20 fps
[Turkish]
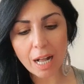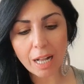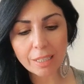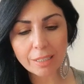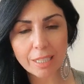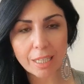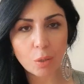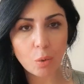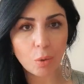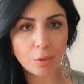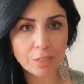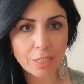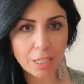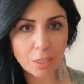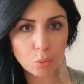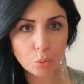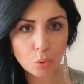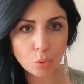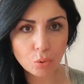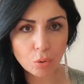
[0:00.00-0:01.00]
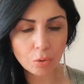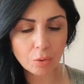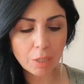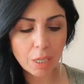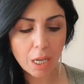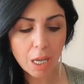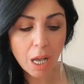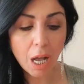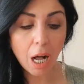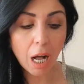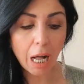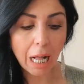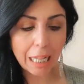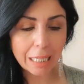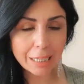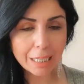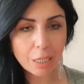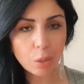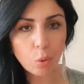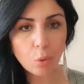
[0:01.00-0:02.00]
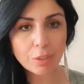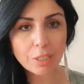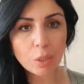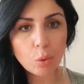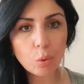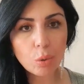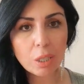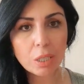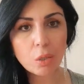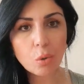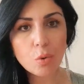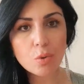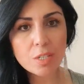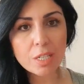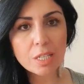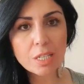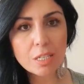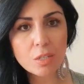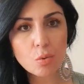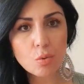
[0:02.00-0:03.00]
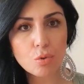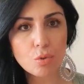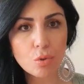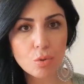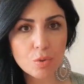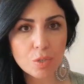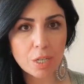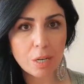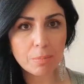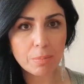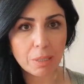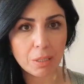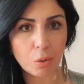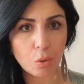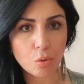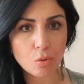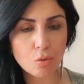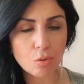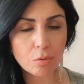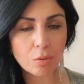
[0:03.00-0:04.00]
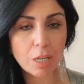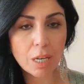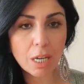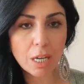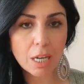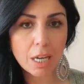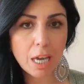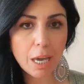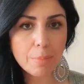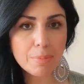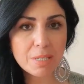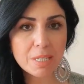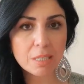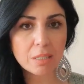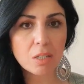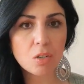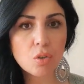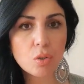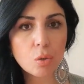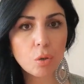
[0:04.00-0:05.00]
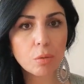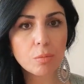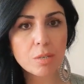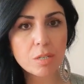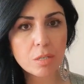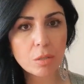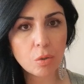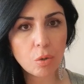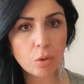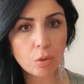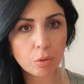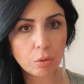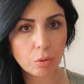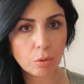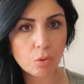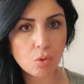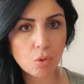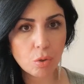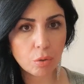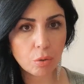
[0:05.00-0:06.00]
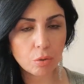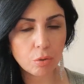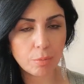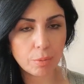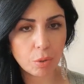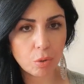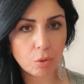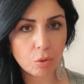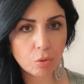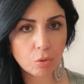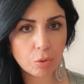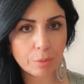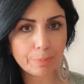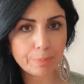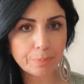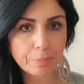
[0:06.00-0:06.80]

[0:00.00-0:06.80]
alt dekolteyi unutun alt dekolte kullanıyorsanız üstünüz kapalı olsun. Hepsinin açık olması çok kötü bir görüntü.